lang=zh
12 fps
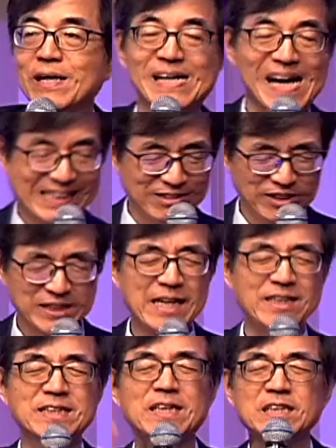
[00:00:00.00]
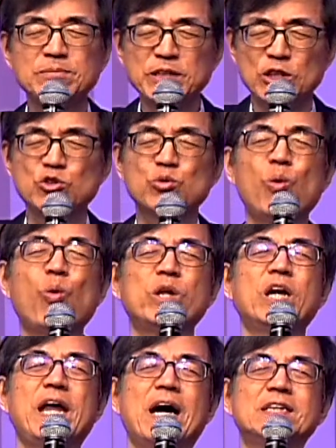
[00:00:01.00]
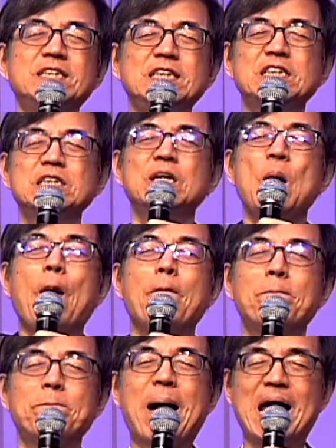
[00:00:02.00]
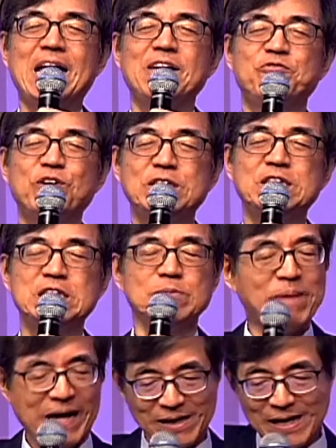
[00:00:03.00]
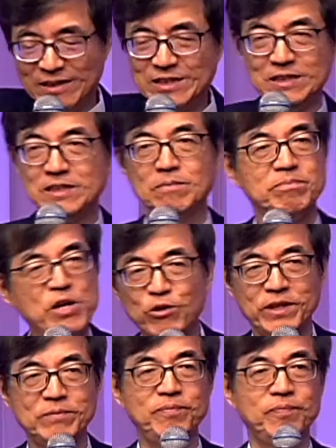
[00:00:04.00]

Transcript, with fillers: 人敢在上帝面前说我的良心是100%干净的，没有人。